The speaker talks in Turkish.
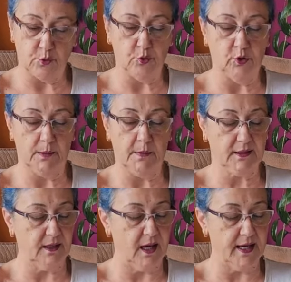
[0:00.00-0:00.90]

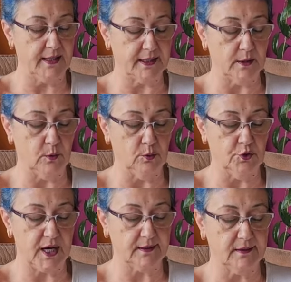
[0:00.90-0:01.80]
uygulamak daha etkili
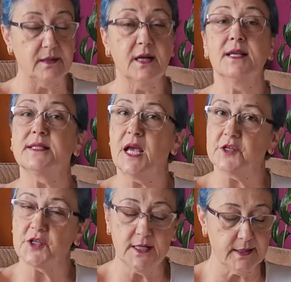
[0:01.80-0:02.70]
olacaktır.
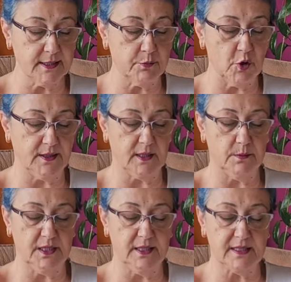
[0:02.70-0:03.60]
Saçlarınızı
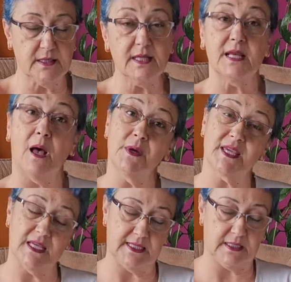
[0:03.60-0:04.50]
boyatabilirsiniz ama
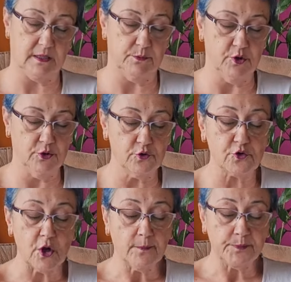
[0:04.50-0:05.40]
kestirmiyoruz.